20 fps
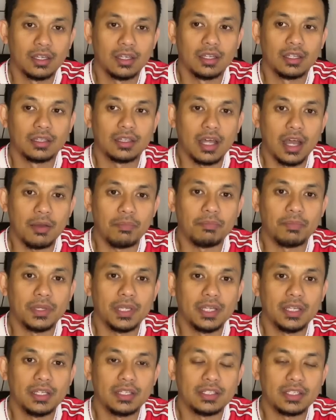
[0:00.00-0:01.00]

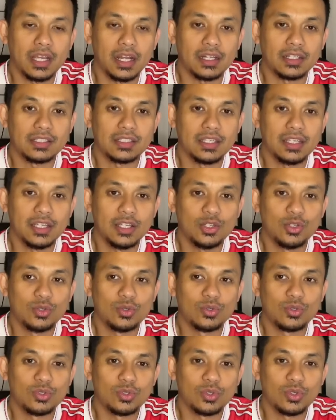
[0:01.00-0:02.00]
tapi Chelsea
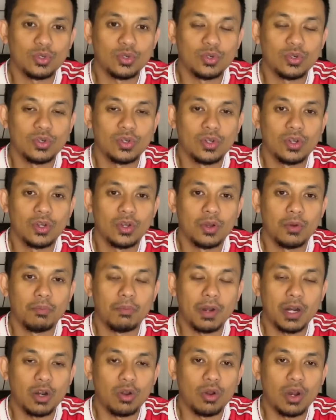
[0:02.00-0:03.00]
justru
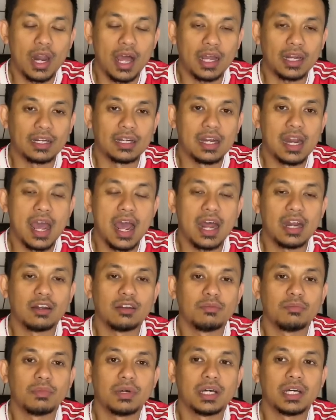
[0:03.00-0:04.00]
menolak
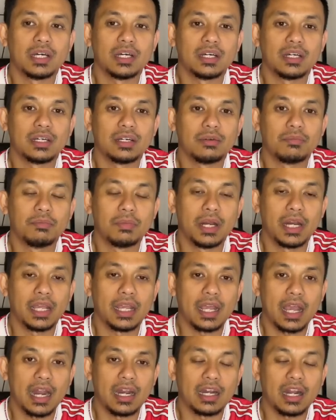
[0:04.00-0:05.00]
dan
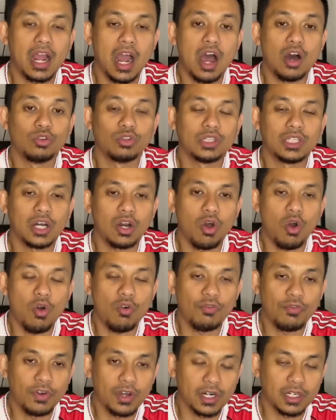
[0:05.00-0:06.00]
memberikan counter
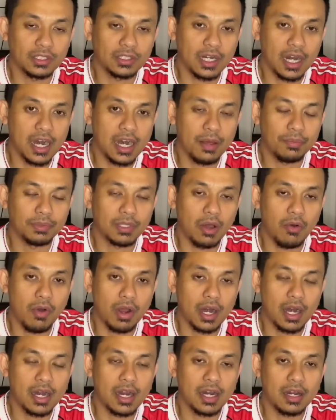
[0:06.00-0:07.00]
offer terhadap
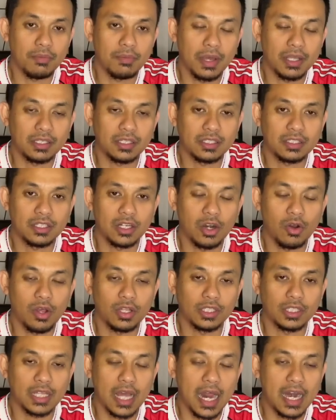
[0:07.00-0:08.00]
tawaran dari Manchester
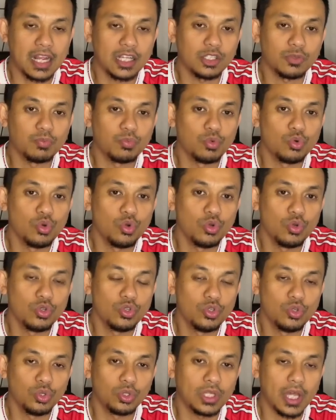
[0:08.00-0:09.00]
United. Ada 10
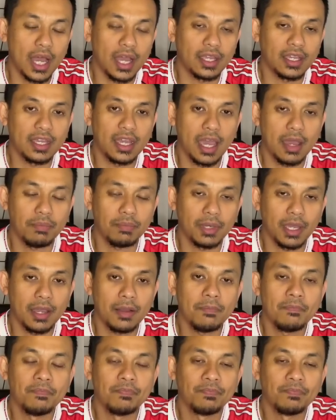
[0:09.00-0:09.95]
juta gap ya